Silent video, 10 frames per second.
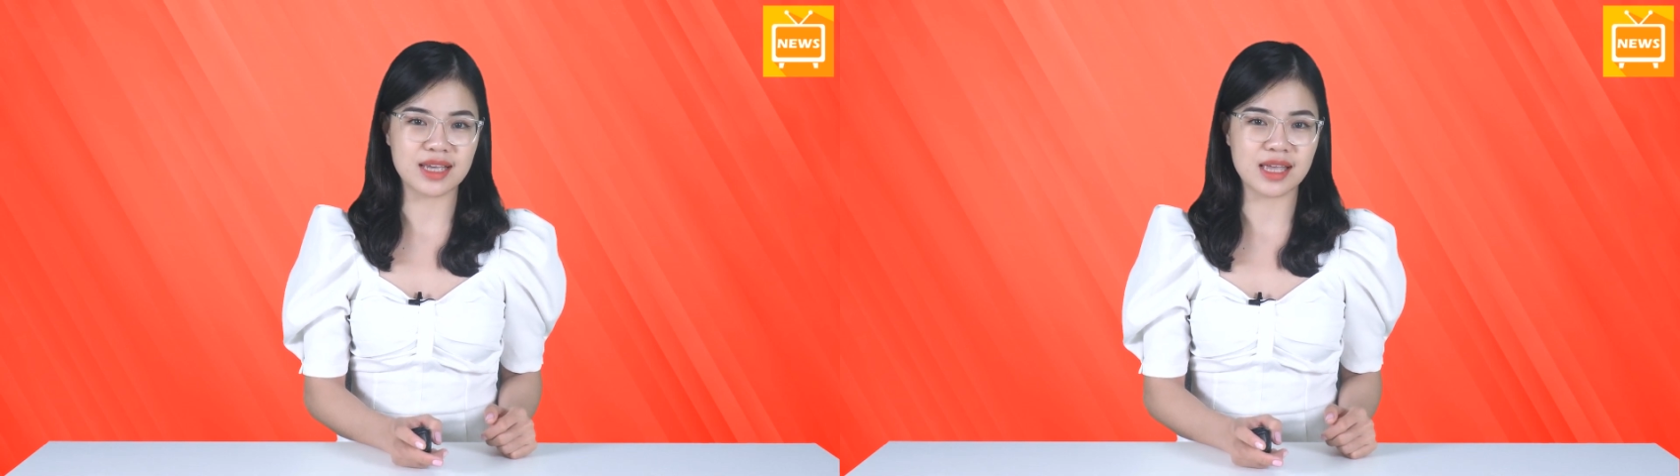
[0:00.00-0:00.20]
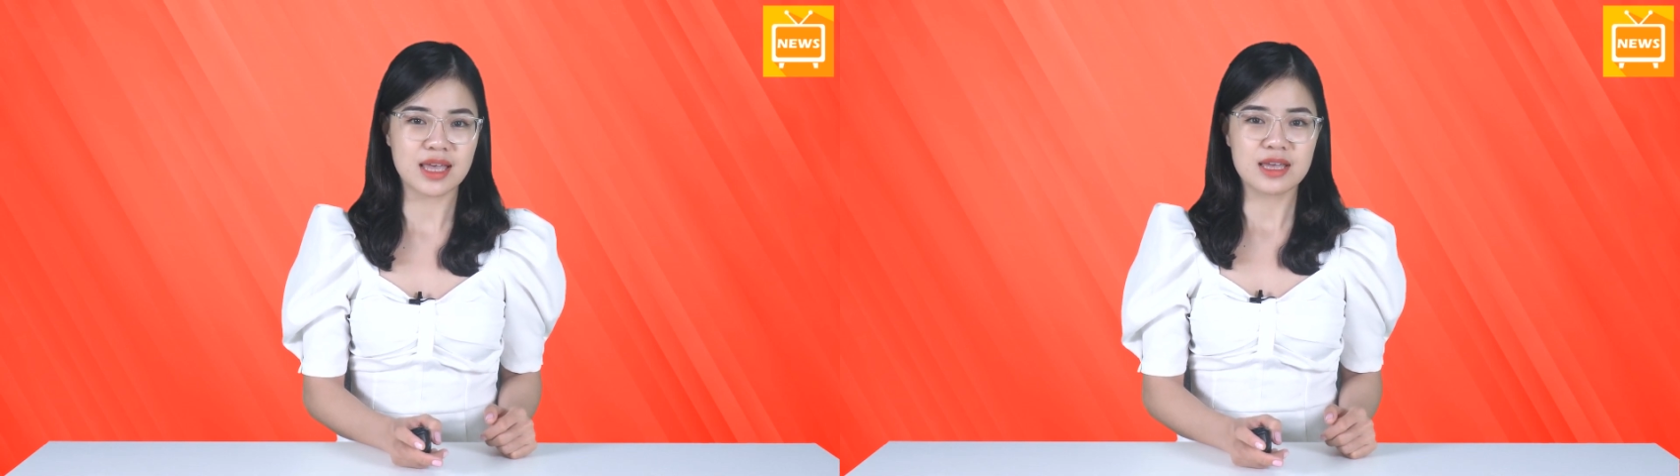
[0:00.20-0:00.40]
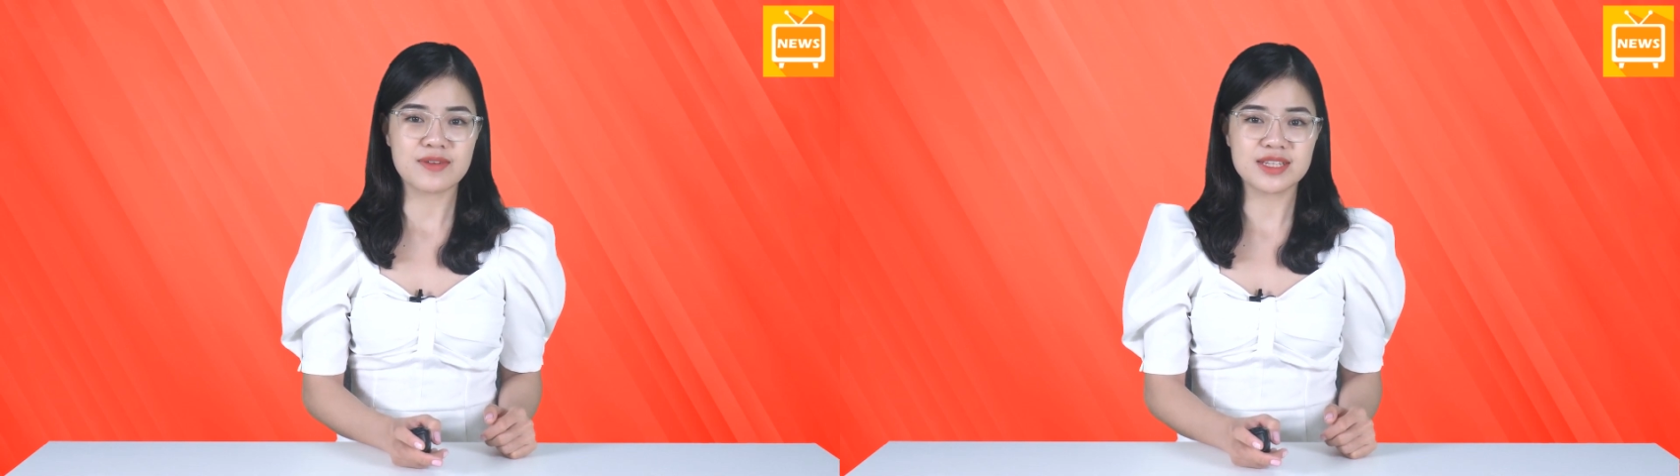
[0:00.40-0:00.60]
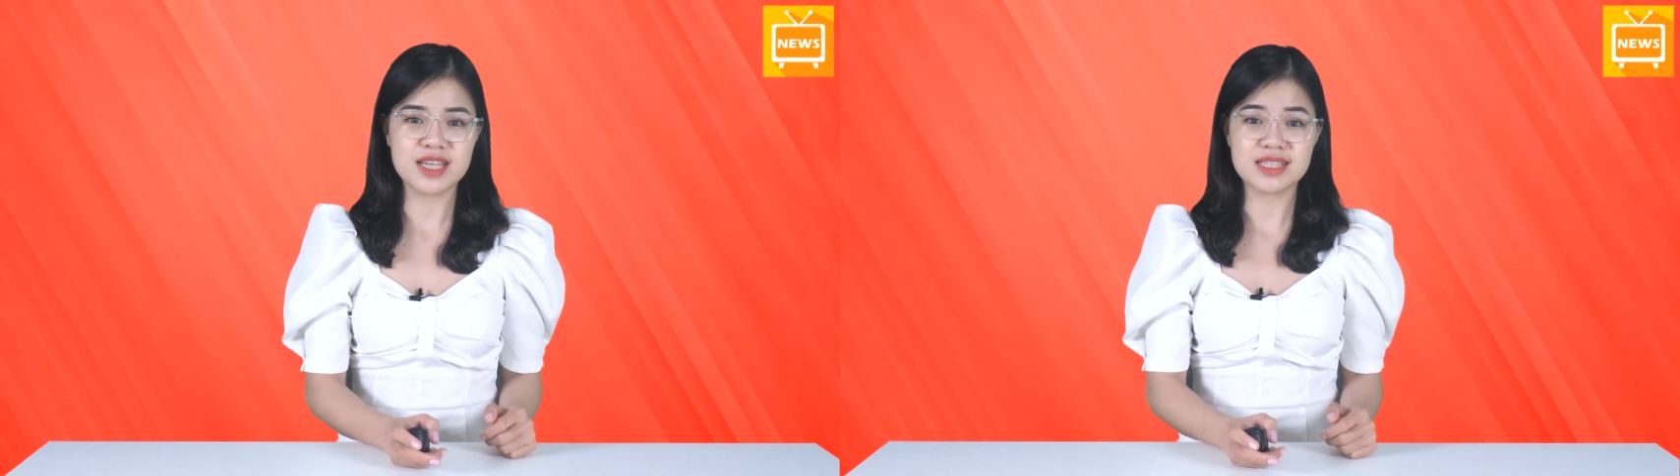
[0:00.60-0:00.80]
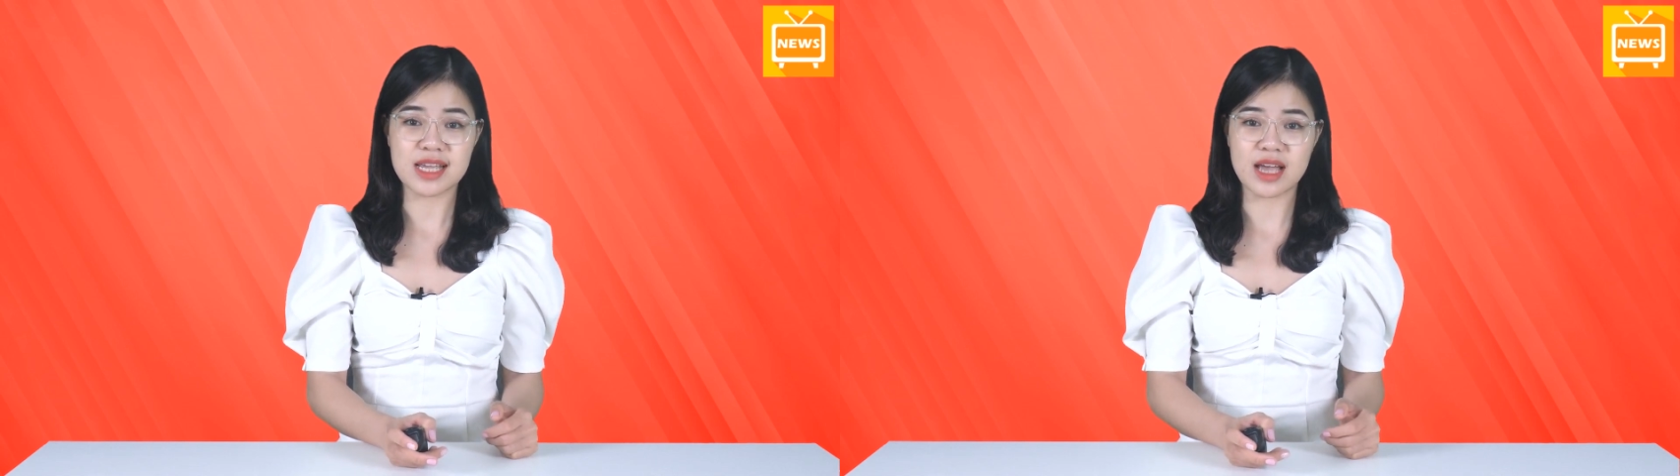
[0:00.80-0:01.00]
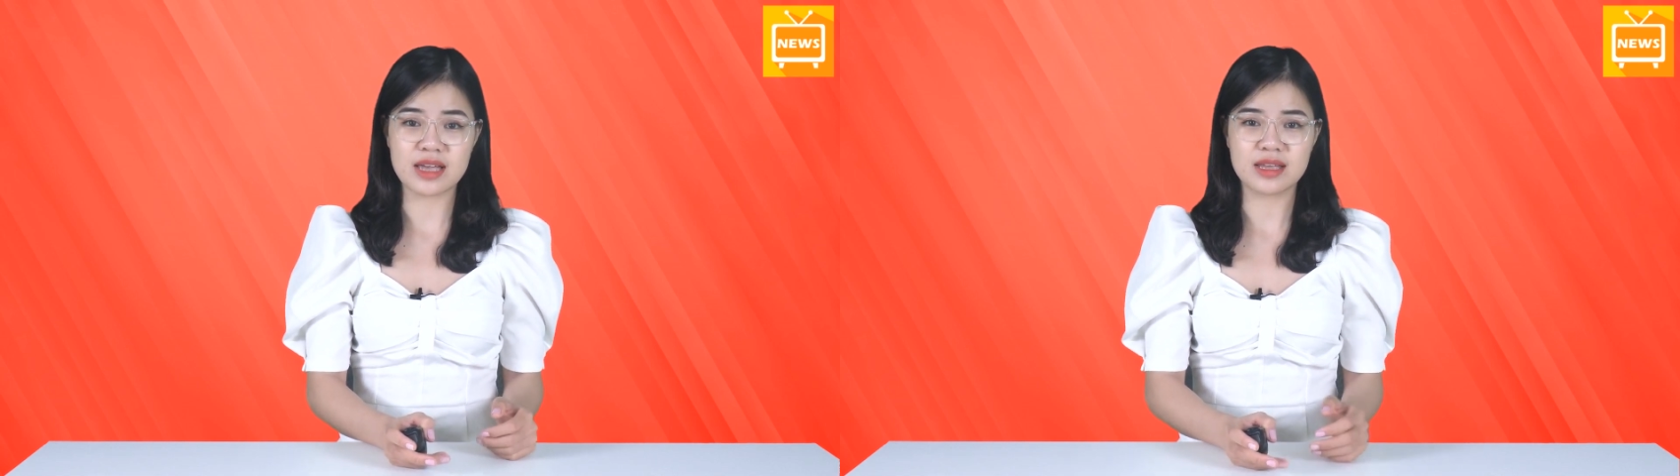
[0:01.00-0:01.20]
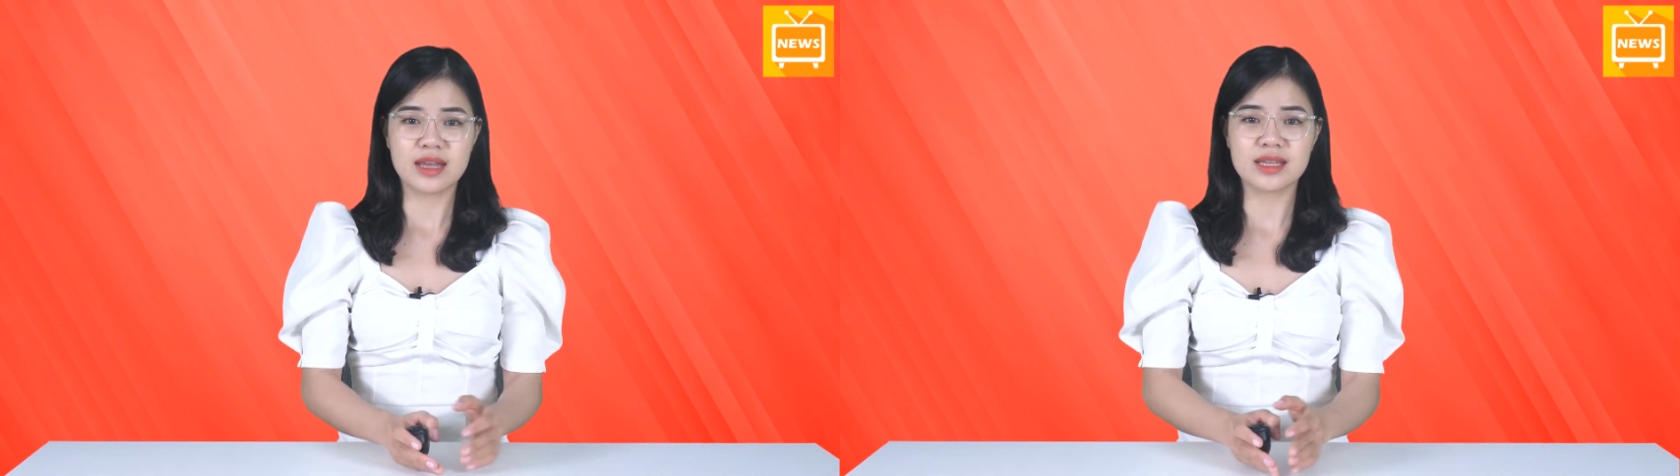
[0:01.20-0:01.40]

kênh và chia sẻ kênh